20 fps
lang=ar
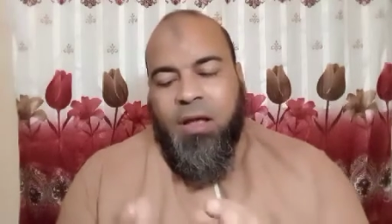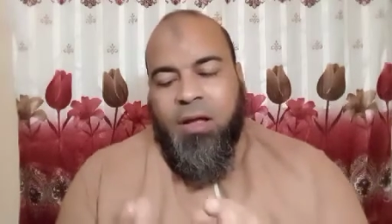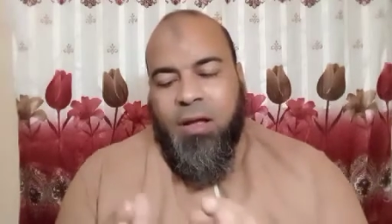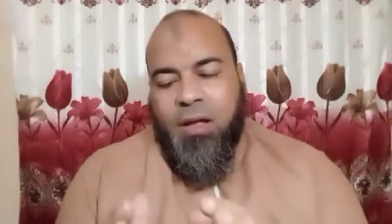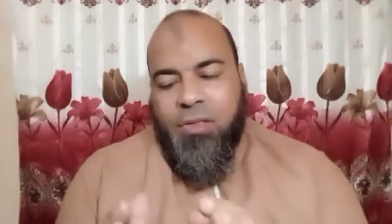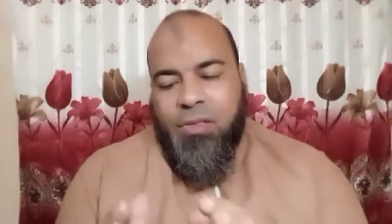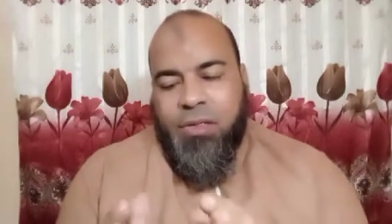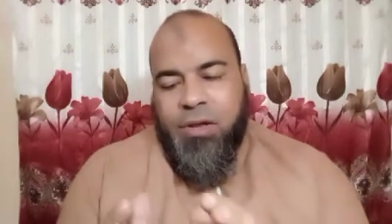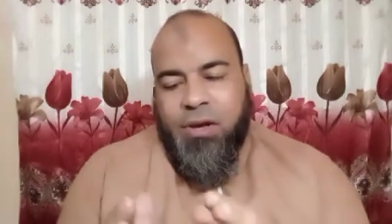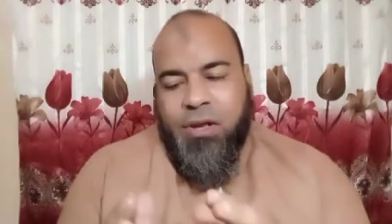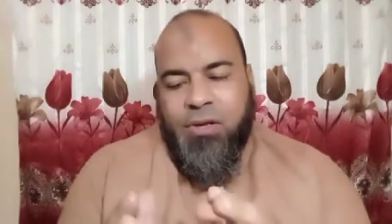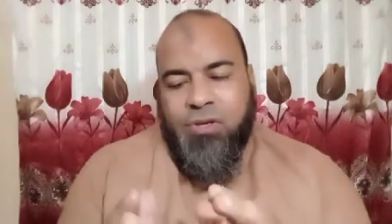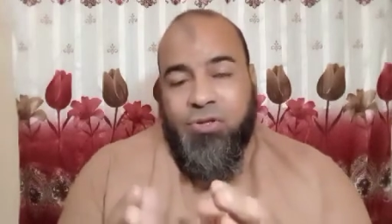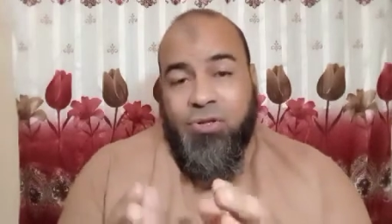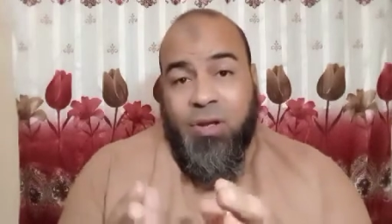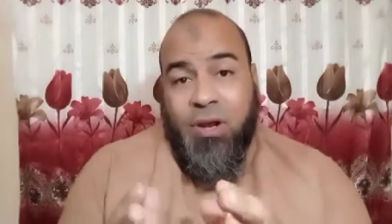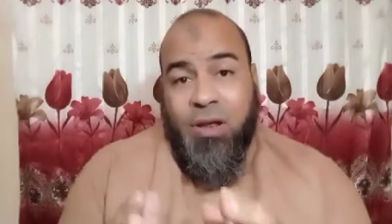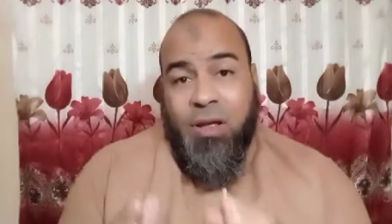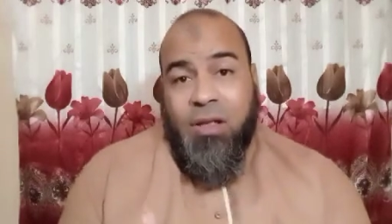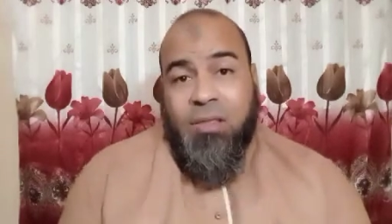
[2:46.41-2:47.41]
قدر
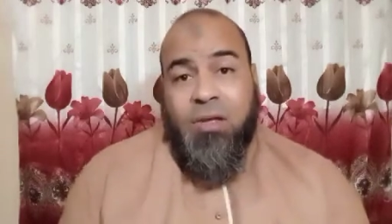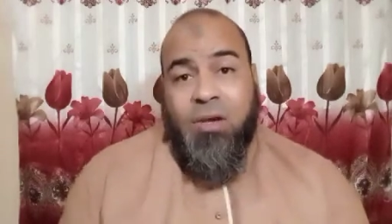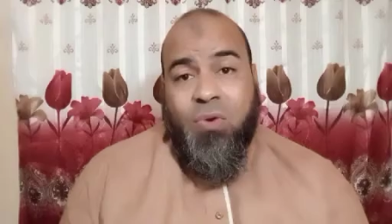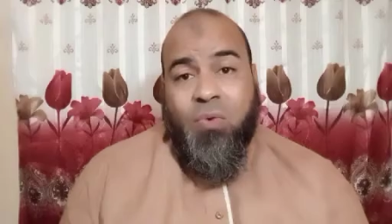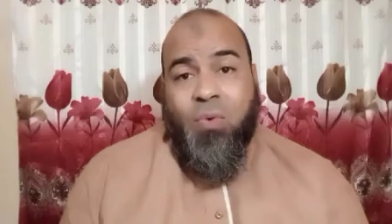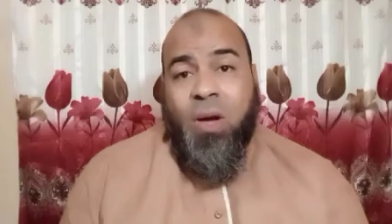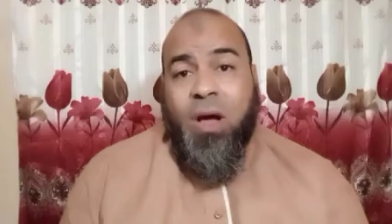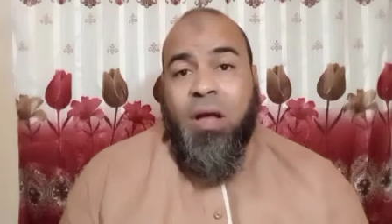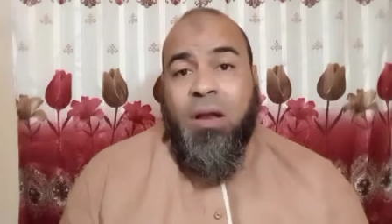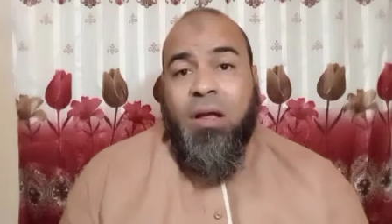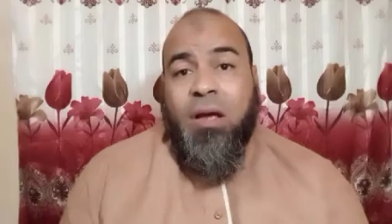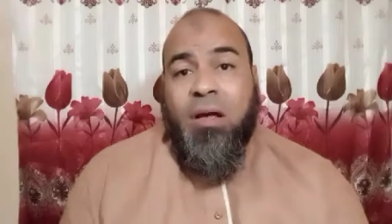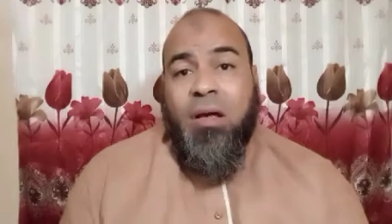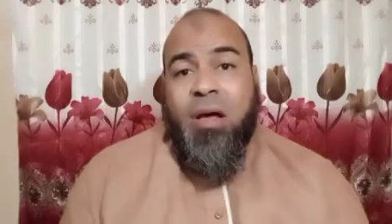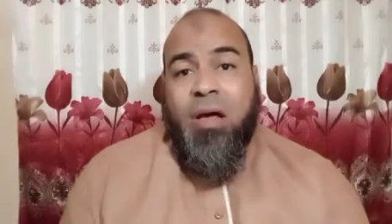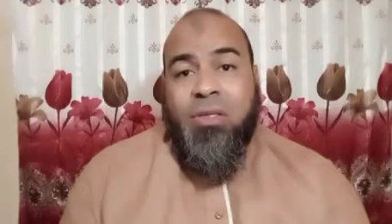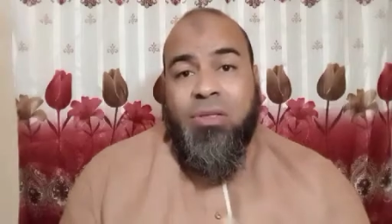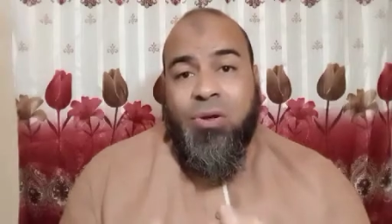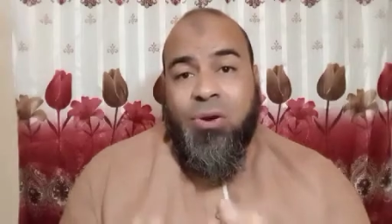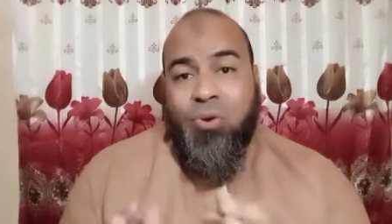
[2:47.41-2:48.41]
صلاتك وعلى
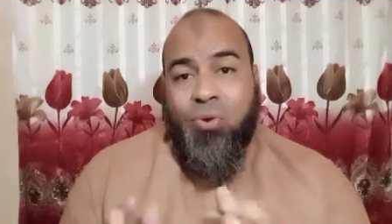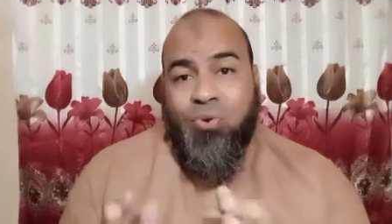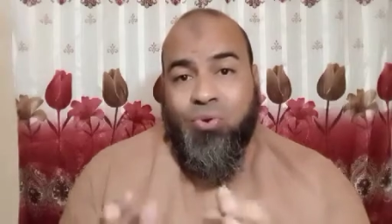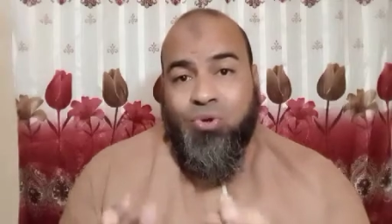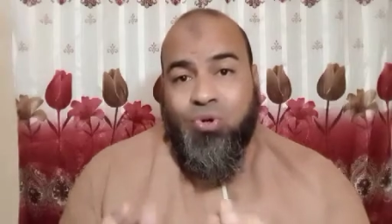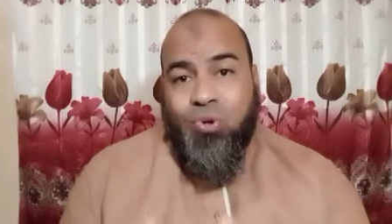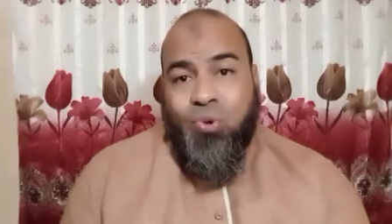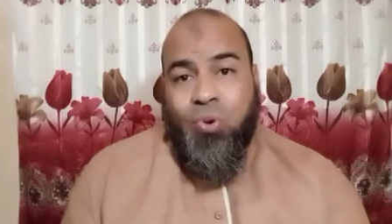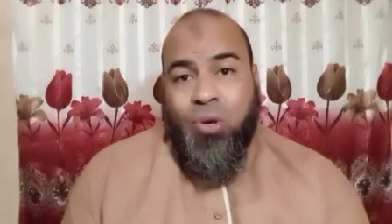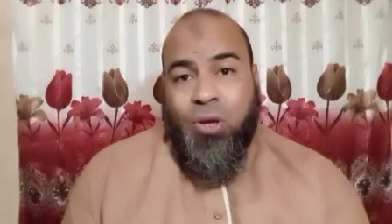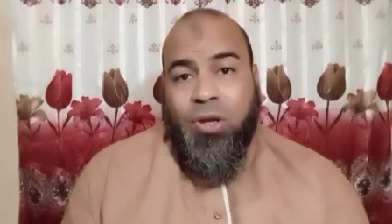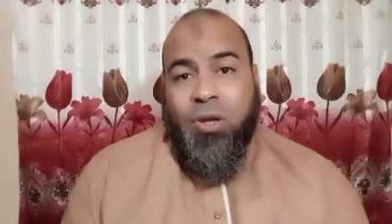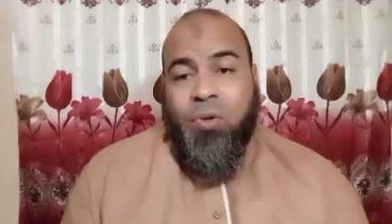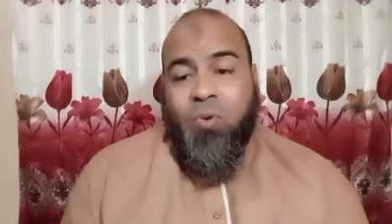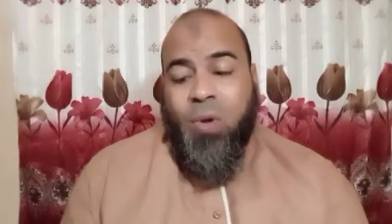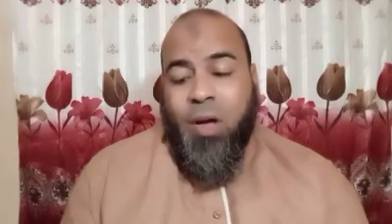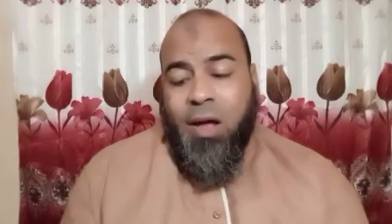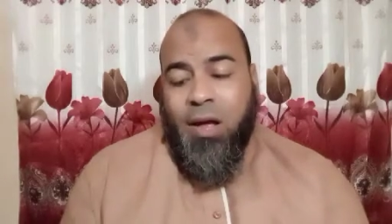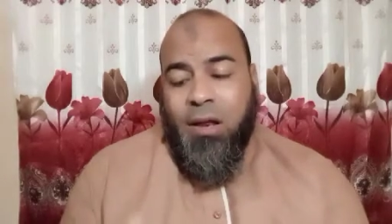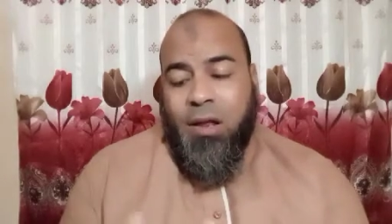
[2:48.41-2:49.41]
قدر
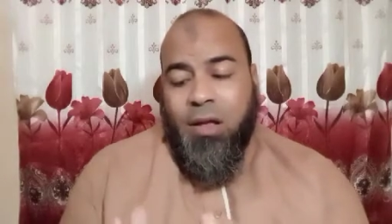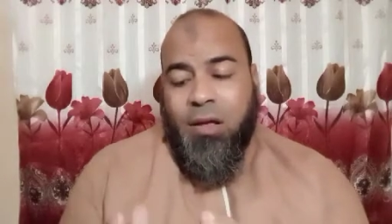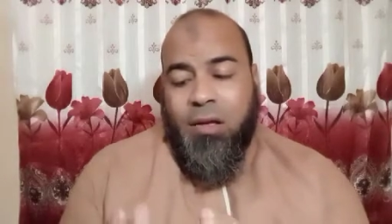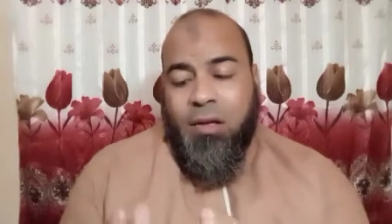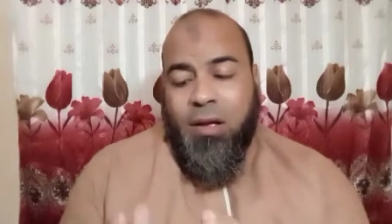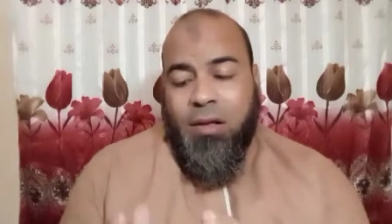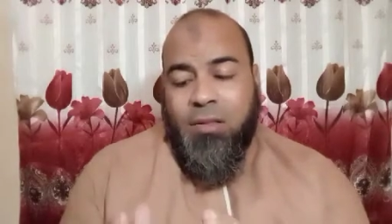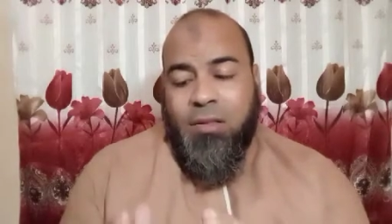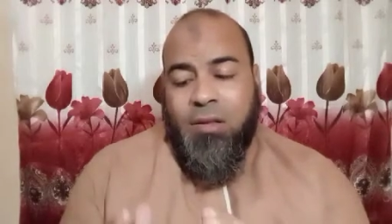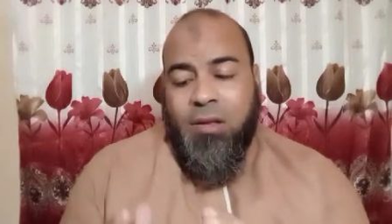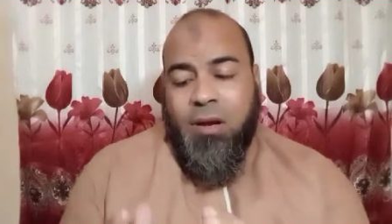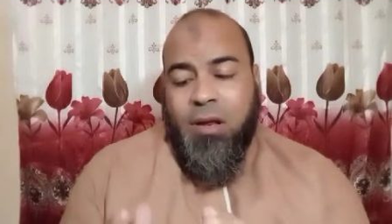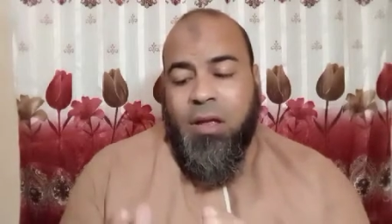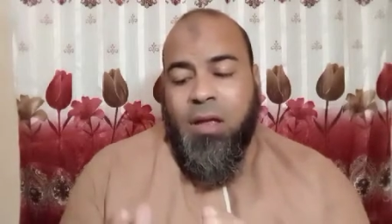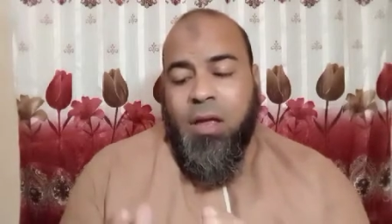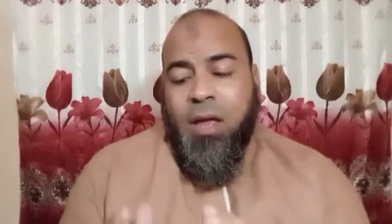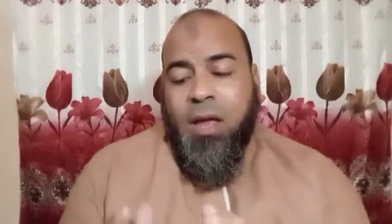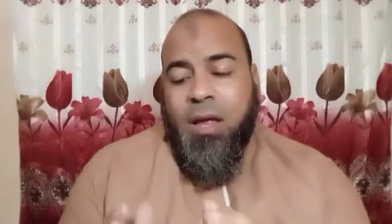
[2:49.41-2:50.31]
خشوعك وعلى قدر